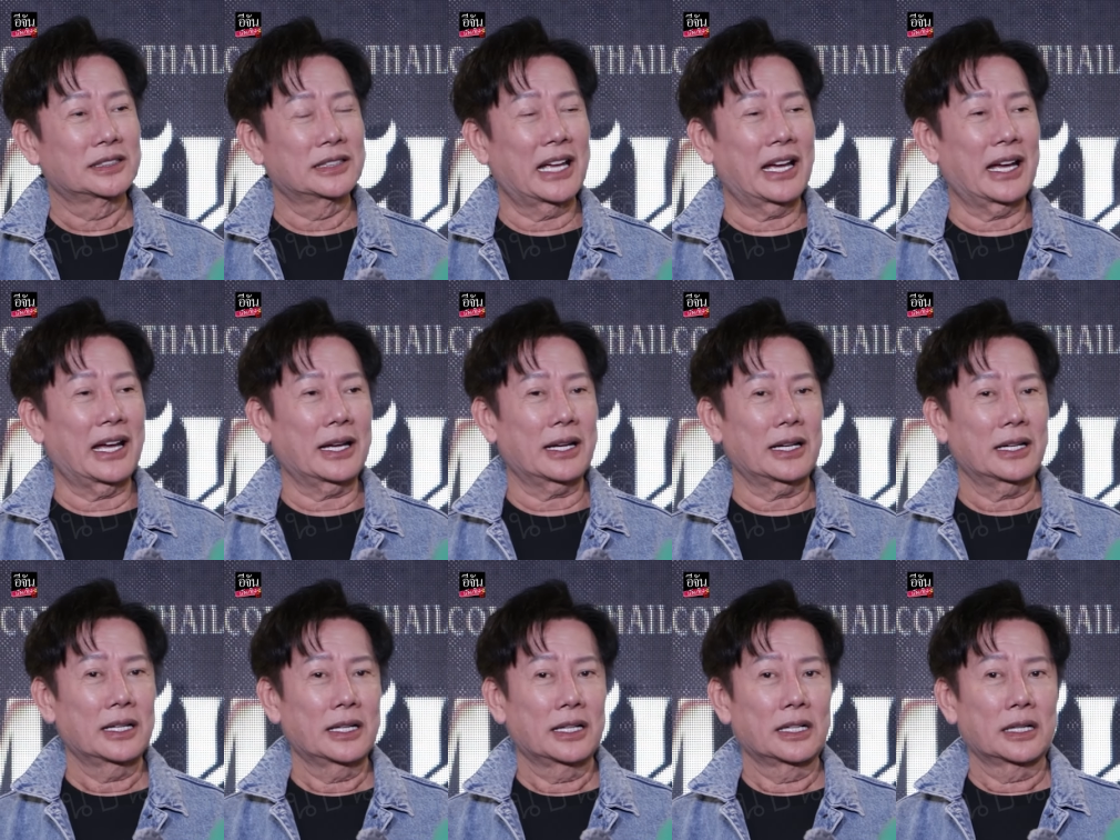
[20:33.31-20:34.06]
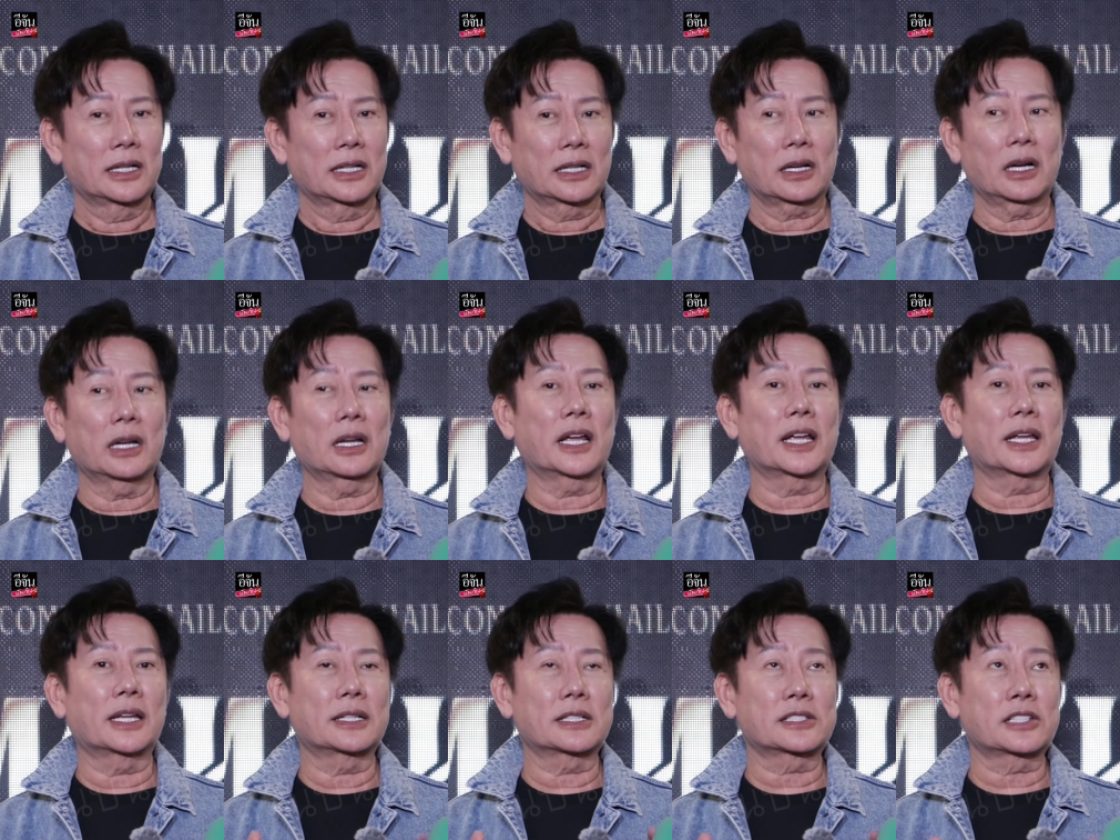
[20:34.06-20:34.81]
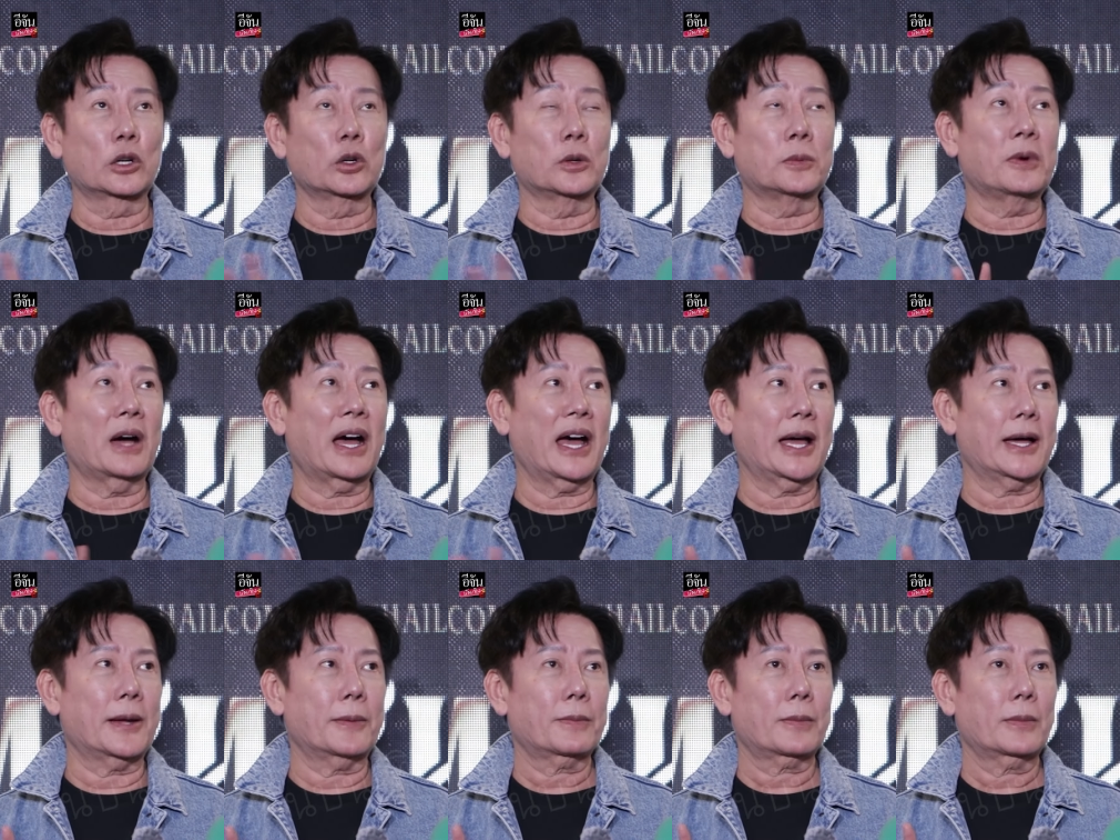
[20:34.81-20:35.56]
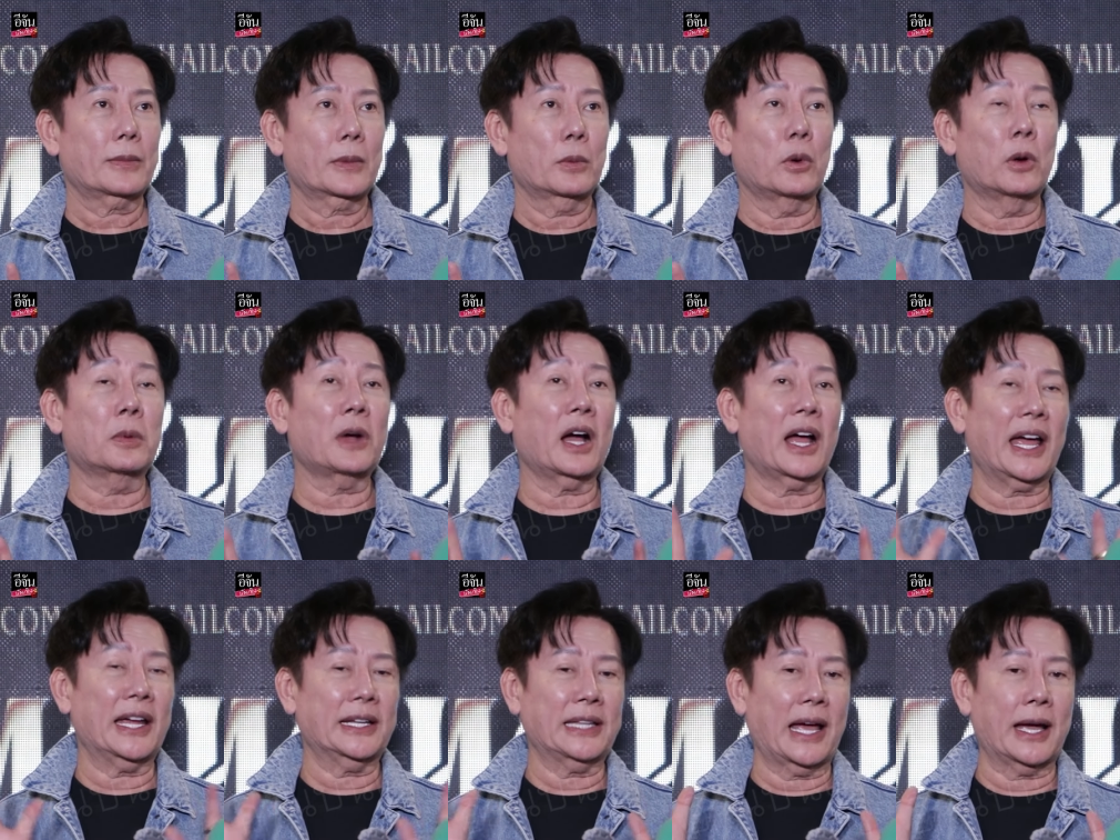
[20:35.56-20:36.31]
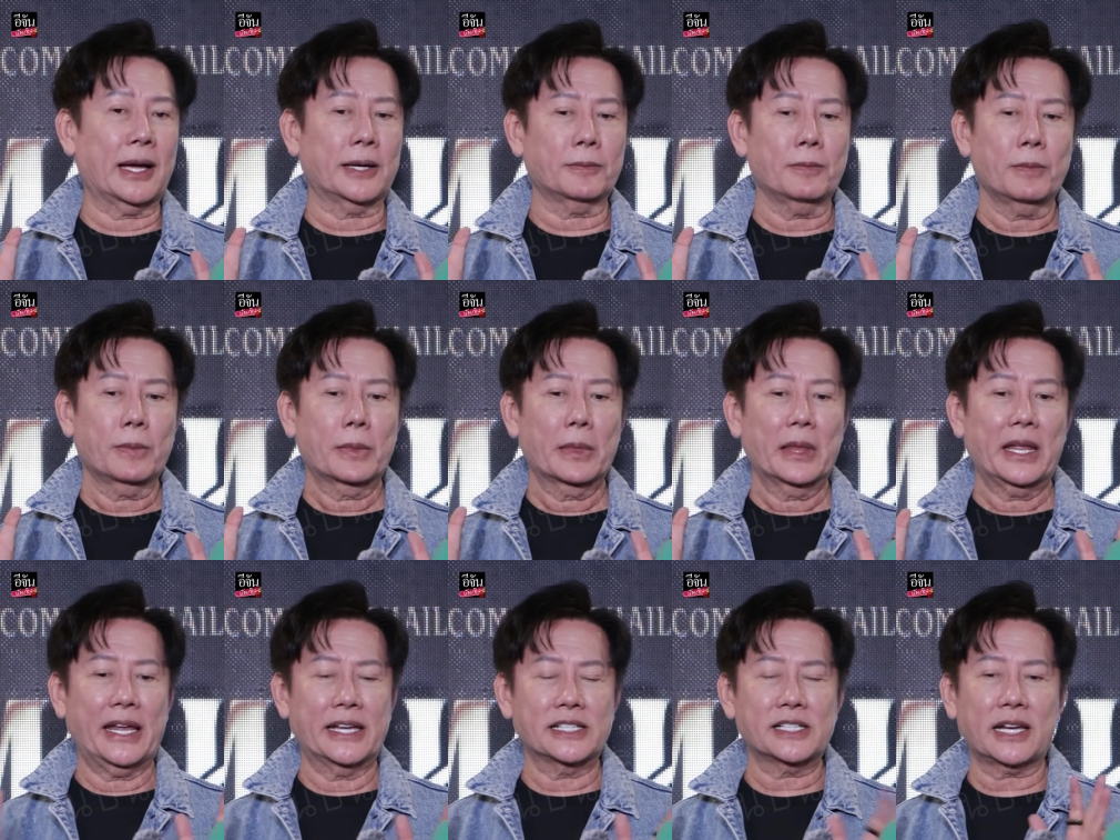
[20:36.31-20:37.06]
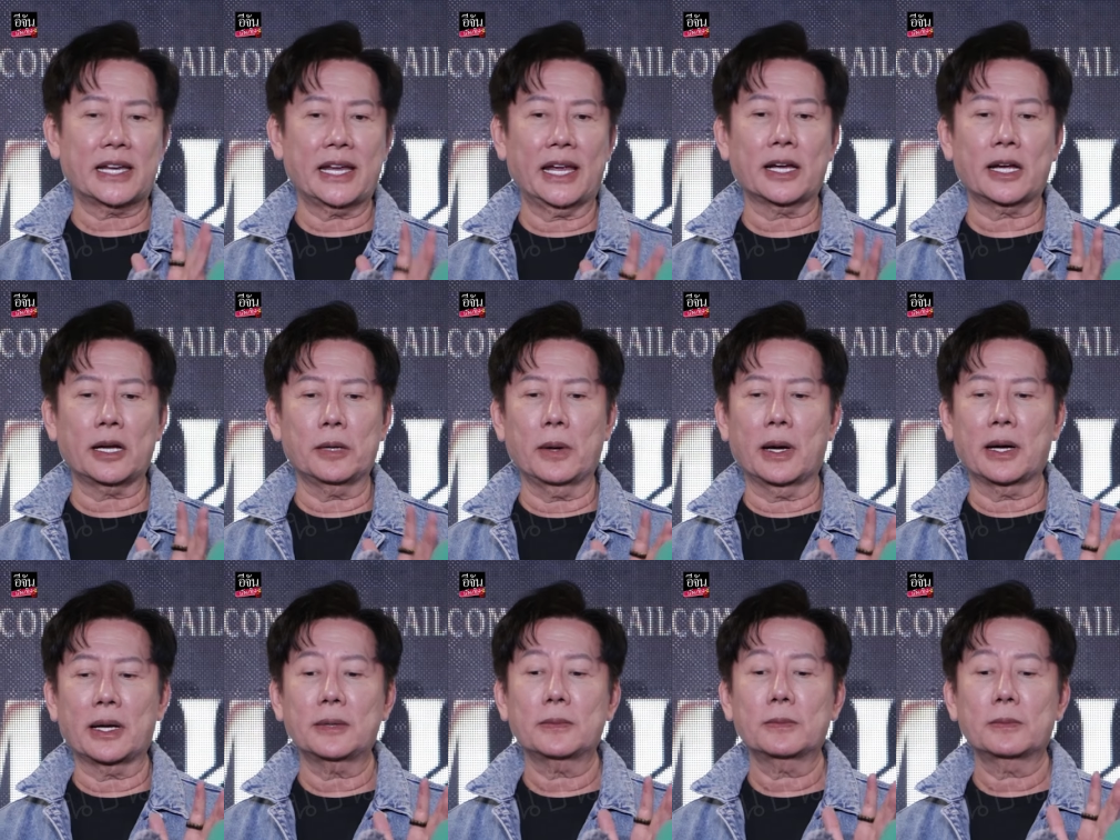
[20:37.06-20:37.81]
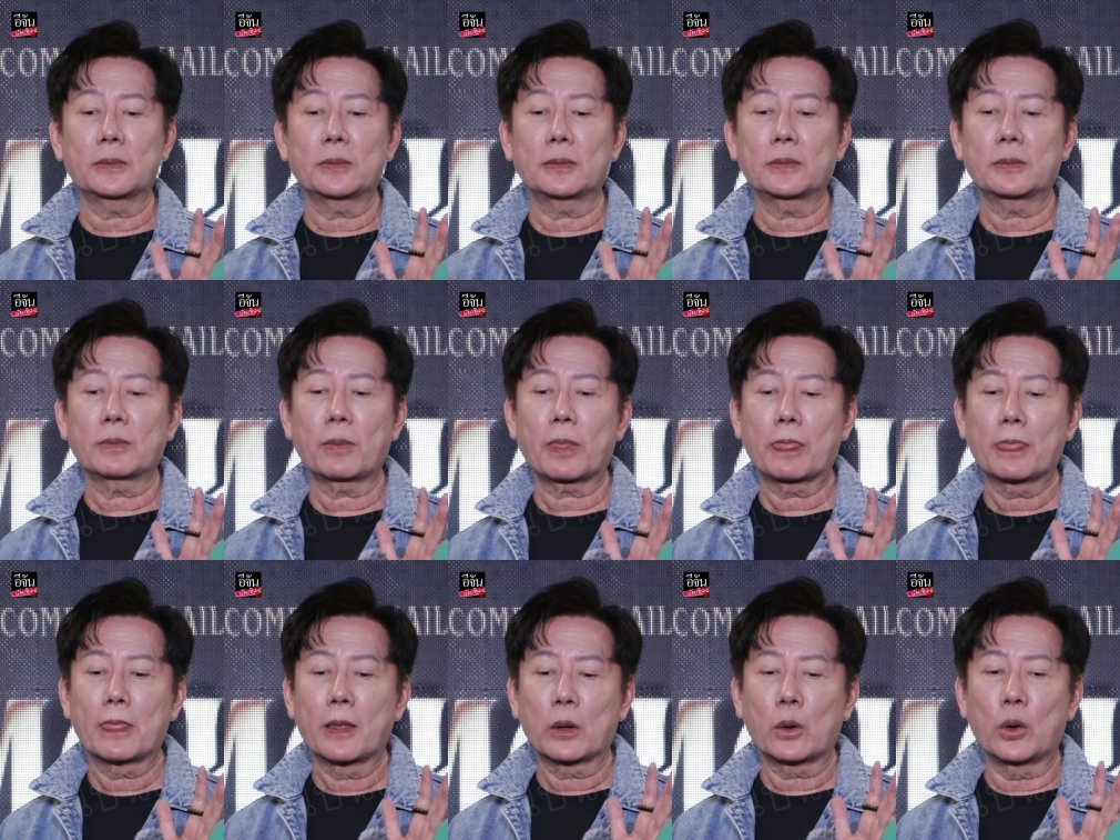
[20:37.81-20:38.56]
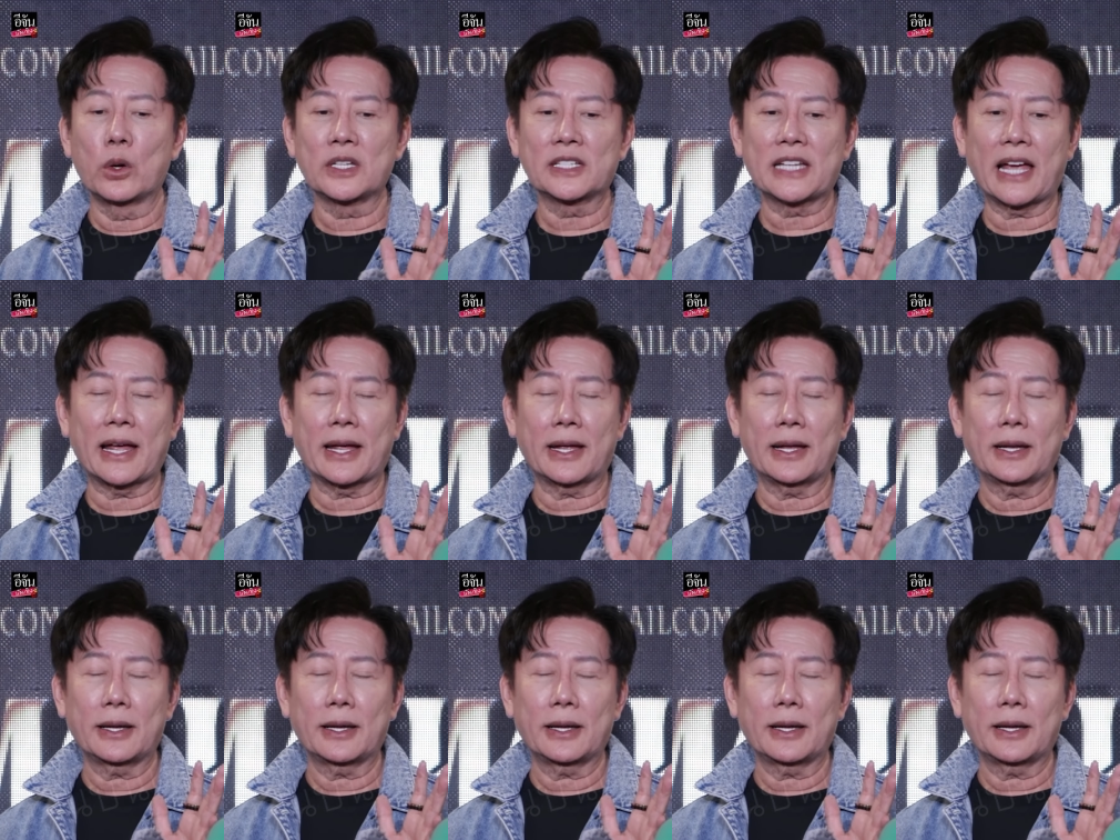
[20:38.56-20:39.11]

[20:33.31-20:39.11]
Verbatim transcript: นะฮะก็เลยสรุปว่าผมก็ให้ทาง เอช เค เขาว่าคุณจะ